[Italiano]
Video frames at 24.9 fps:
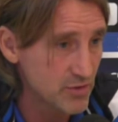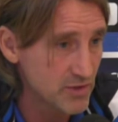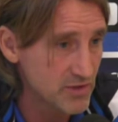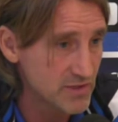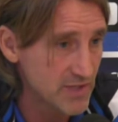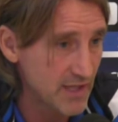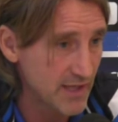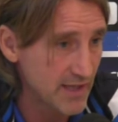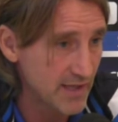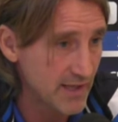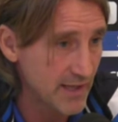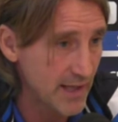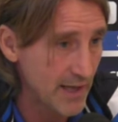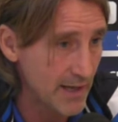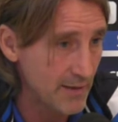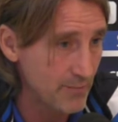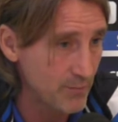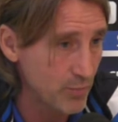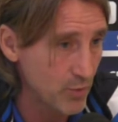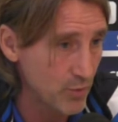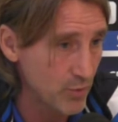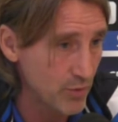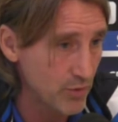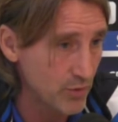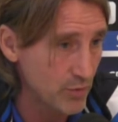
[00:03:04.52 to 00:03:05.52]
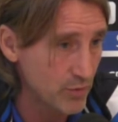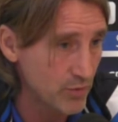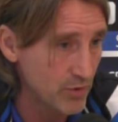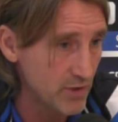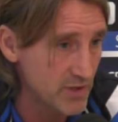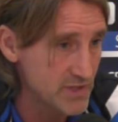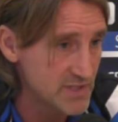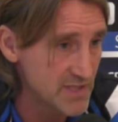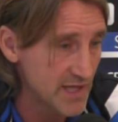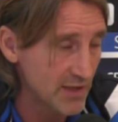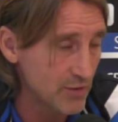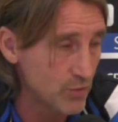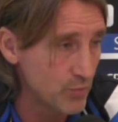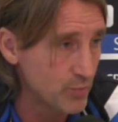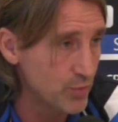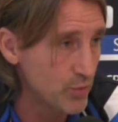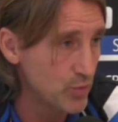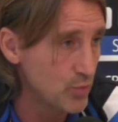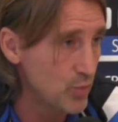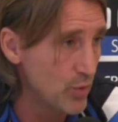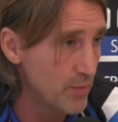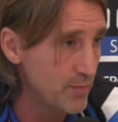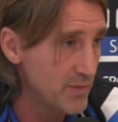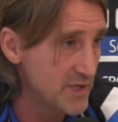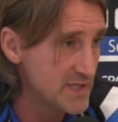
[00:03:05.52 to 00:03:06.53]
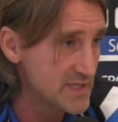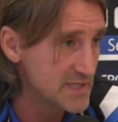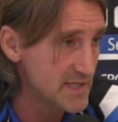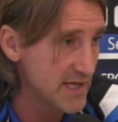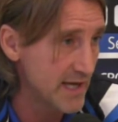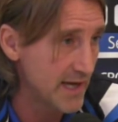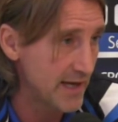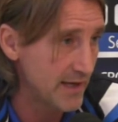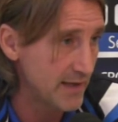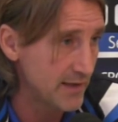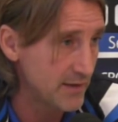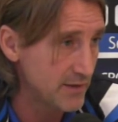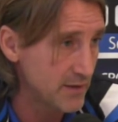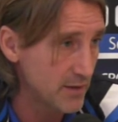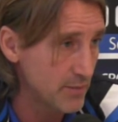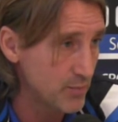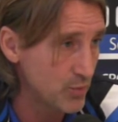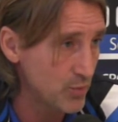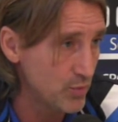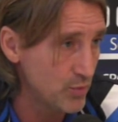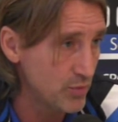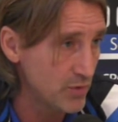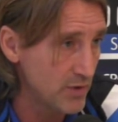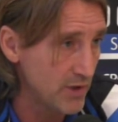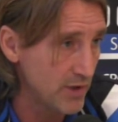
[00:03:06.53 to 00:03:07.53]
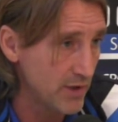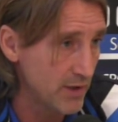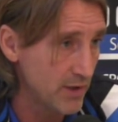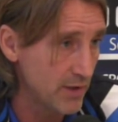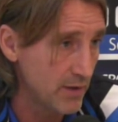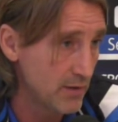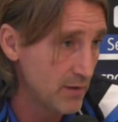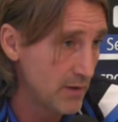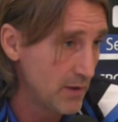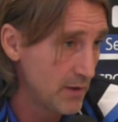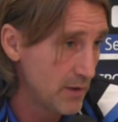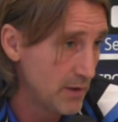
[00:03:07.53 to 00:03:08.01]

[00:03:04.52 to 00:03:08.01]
di stare in campo, quindi utilizzando più due mezze ali e tre punte e,